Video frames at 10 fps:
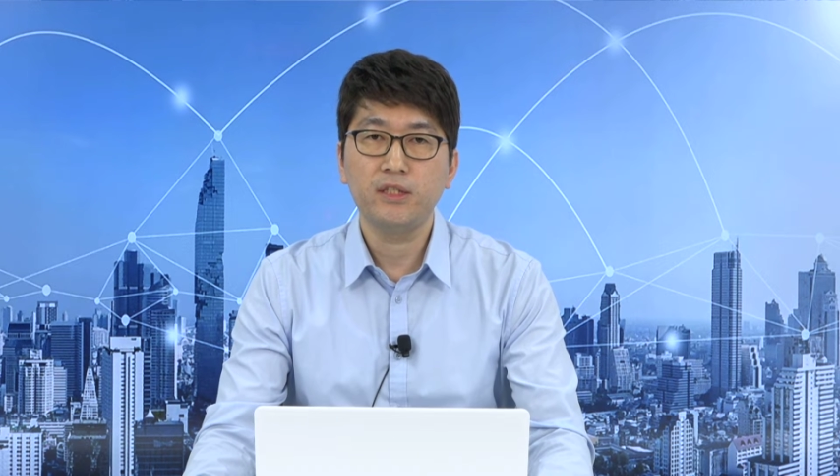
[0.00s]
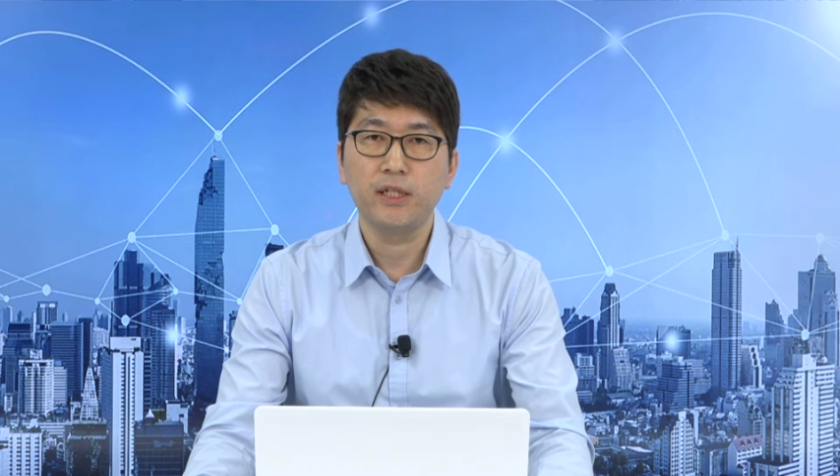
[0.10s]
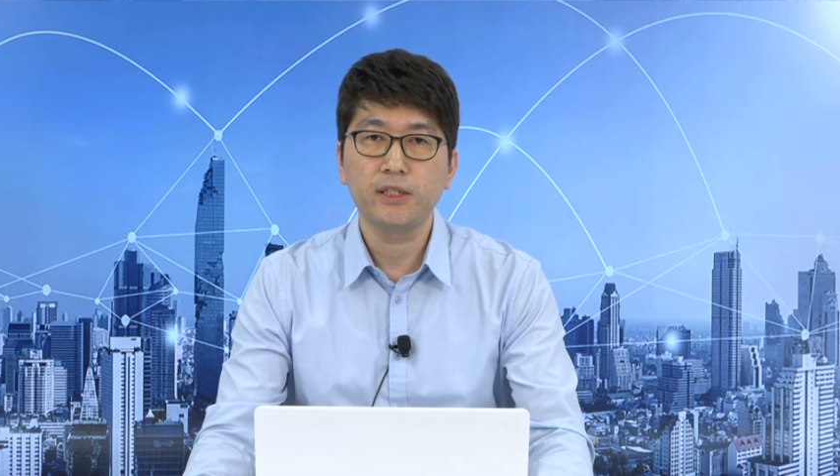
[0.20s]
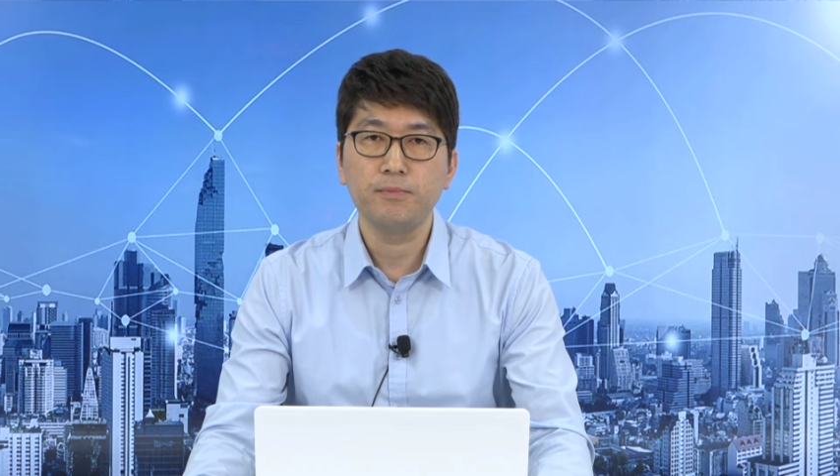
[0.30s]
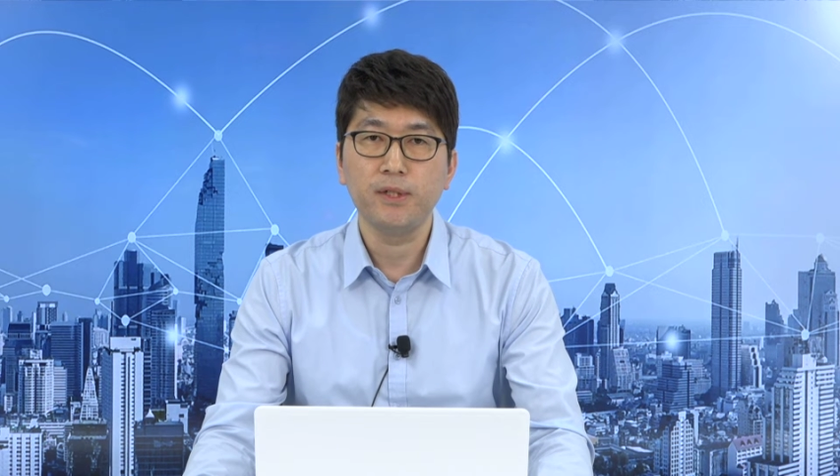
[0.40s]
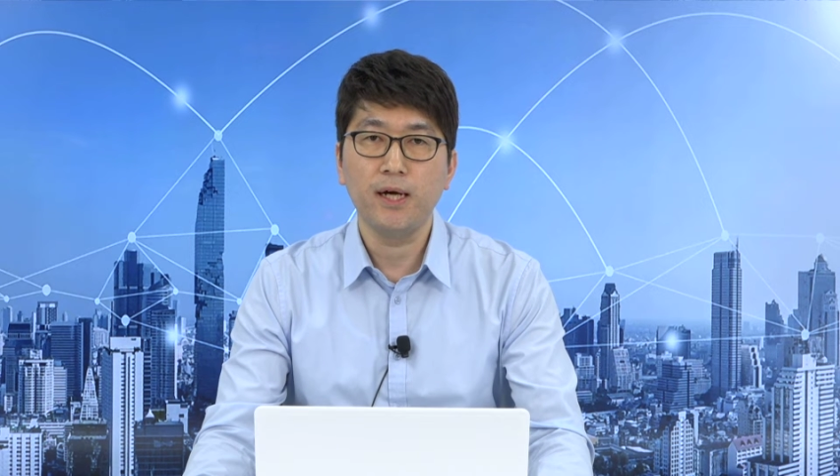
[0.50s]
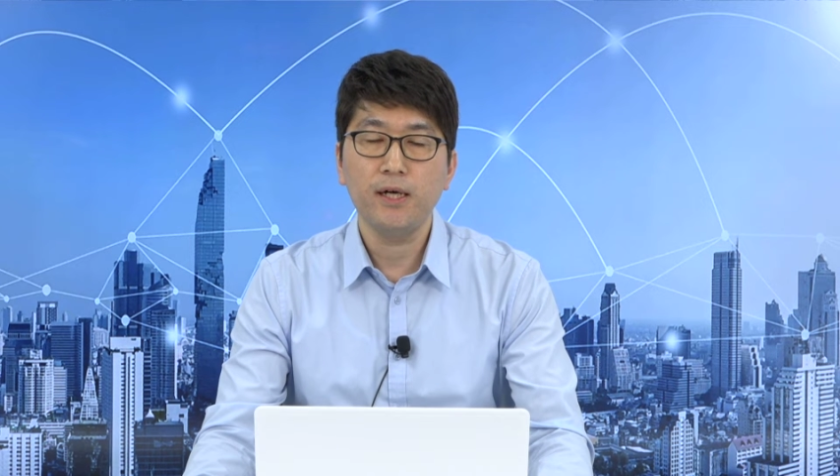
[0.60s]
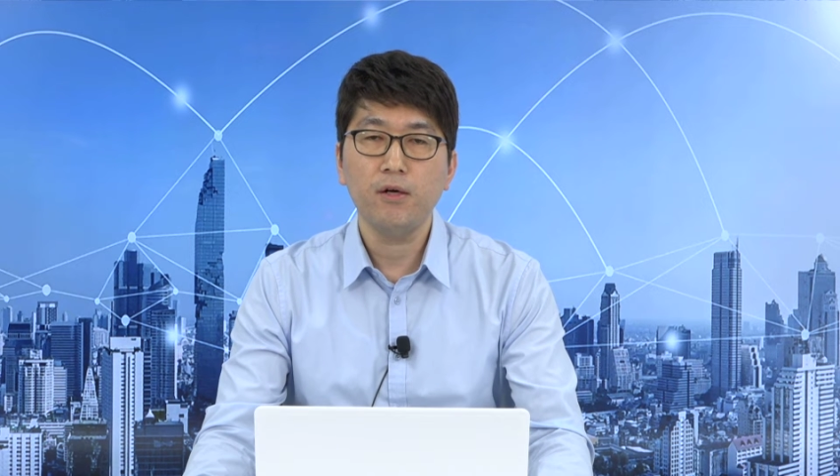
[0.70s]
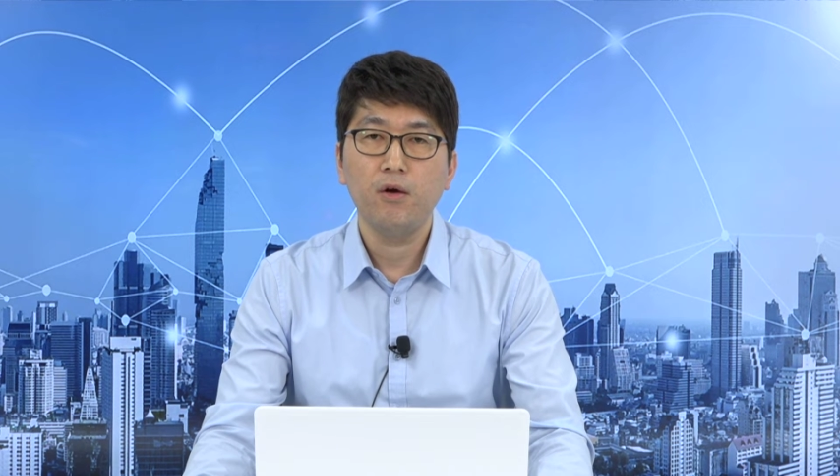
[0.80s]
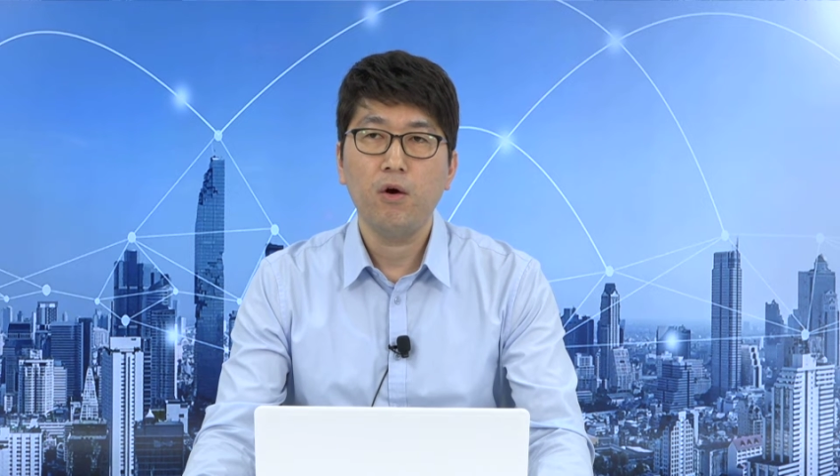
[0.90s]

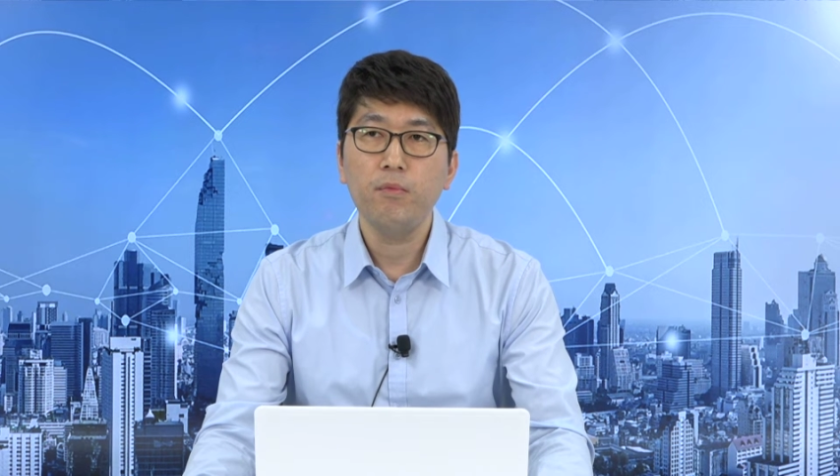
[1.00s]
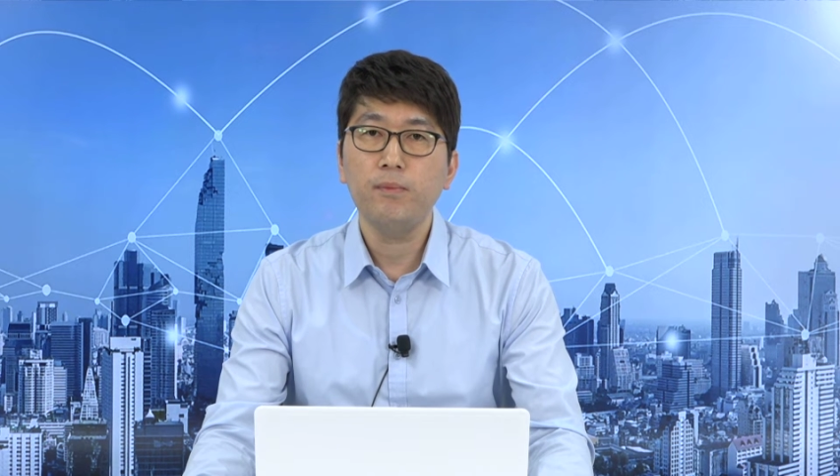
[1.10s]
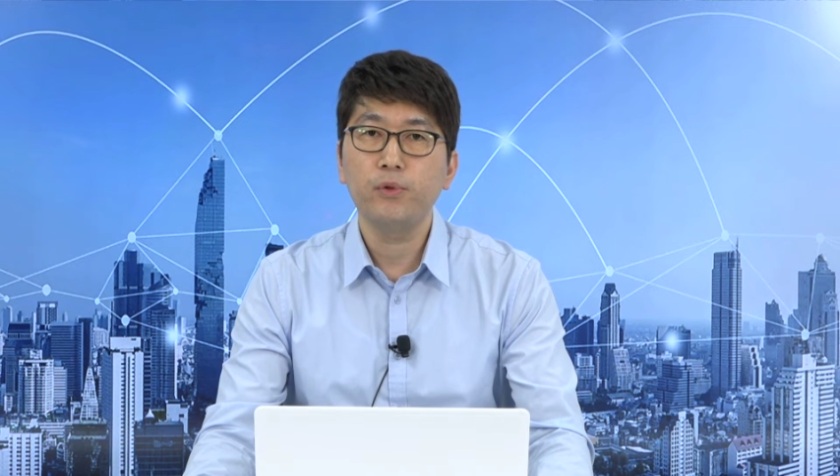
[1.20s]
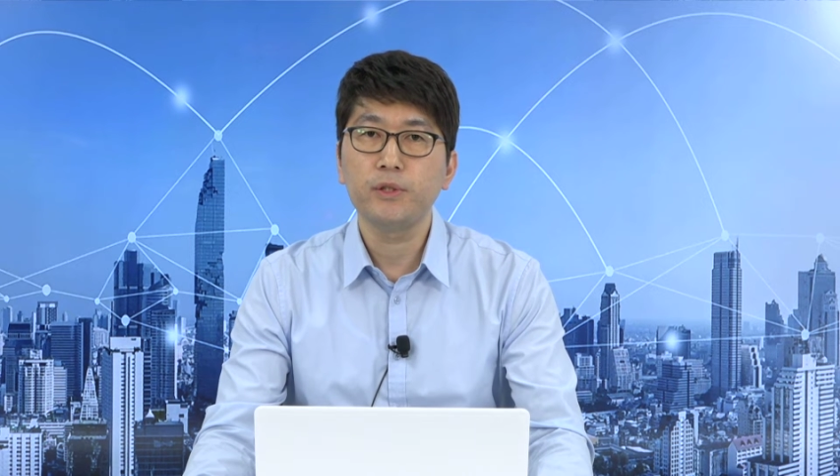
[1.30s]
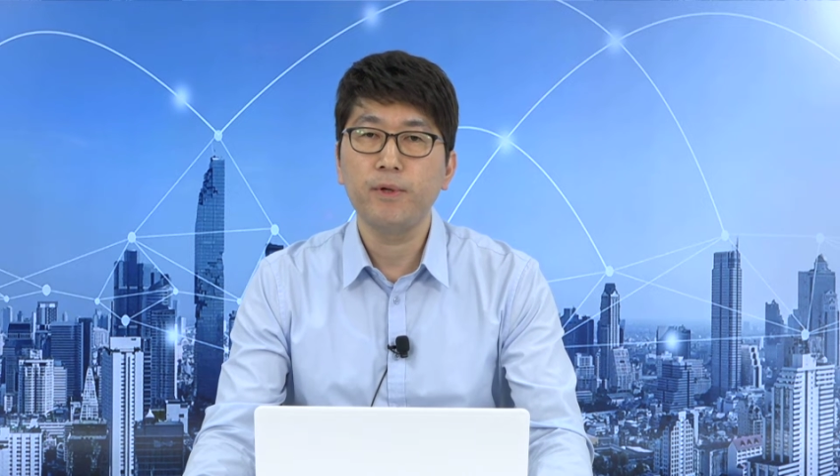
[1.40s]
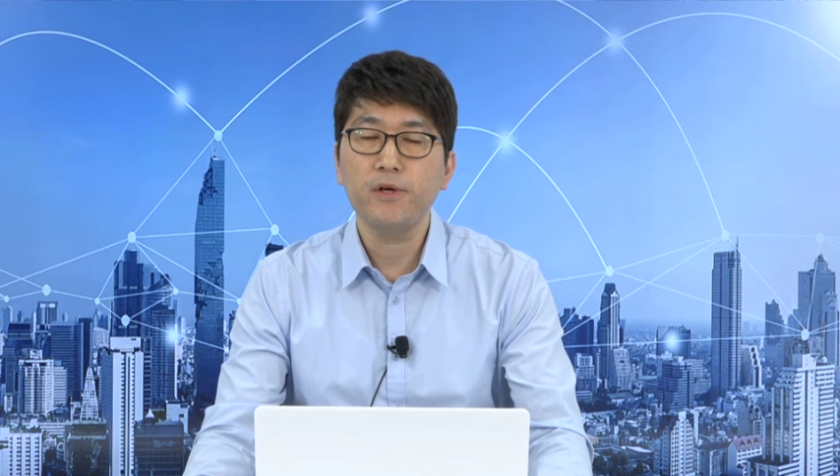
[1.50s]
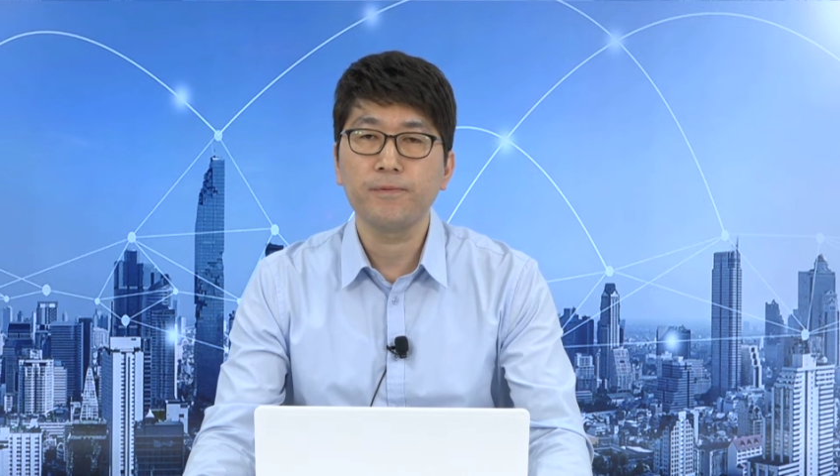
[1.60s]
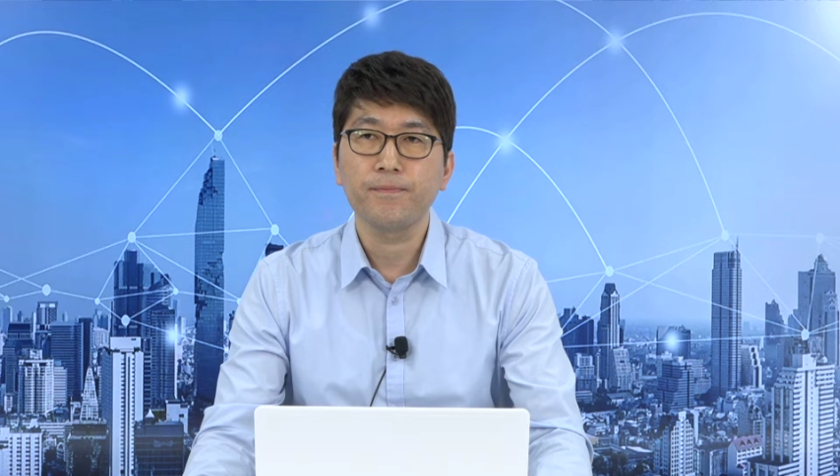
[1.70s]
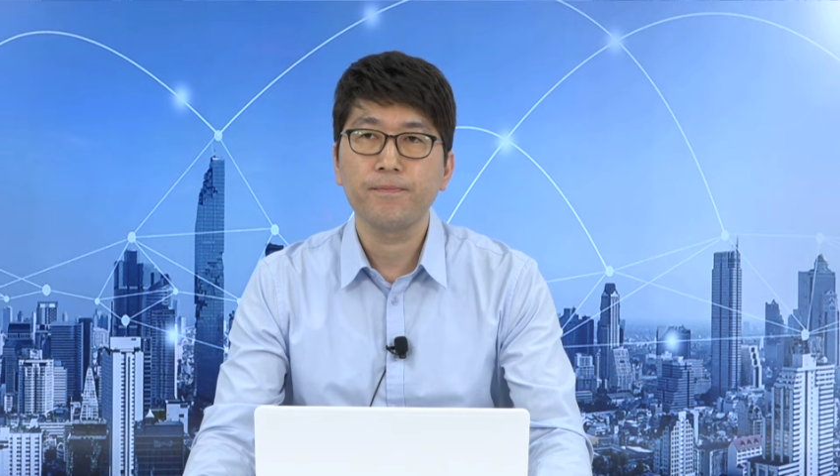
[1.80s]
드리겠습니다. 화면 보시면